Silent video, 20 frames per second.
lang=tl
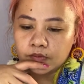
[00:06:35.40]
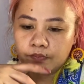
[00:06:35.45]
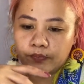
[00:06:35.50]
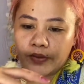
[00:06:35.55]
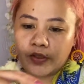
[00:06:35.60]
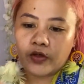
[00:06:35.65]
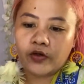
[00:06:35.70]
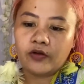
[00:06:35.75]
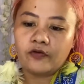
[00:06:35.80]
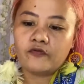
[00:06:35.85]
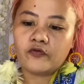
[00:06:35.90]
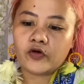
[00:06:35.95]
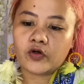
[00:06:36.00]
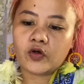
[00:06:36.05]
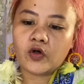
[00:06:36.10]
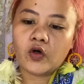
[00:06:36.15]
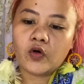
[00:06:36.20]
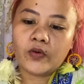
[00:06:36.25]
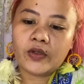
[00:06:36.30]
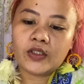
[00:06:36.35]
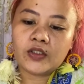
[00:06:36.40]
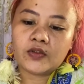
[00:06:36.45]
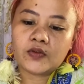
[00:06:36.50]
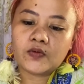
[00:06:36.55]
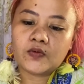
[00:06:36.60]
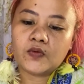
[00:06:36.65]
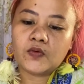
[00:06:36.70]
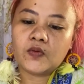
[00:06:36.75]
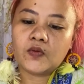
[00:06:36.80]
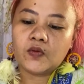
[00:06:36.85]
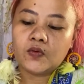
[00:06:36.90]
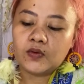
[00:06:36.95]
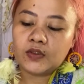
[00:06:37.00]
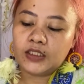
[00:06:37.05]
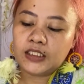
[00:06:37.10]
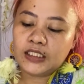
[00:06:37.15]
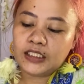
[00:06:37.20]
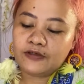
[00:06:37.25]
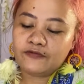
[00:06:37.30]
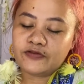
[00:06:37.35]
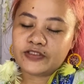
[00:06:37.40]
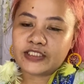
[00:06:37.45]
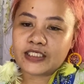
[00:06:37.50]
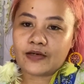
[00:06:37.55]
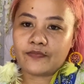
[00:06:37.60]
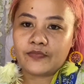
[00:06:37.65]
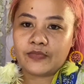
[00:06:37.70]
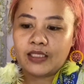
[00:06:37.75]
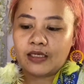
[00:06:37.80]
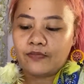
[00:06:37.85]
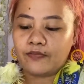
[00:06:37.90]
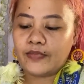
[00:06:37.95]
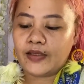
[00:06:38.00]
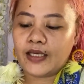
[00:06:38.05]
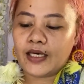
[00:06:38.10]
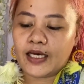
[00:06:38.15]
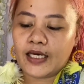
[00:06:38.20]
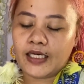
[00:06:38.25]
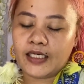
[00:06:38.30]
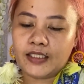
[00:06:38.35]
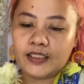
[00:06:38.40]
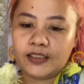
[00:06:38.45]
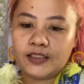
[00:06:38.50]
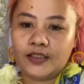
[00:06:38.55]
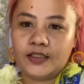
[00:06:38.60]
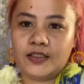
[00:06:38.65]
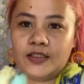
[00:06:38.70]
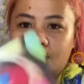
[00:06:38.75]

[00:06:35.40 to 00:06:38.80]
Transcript: Pero if you're going to leave something behind,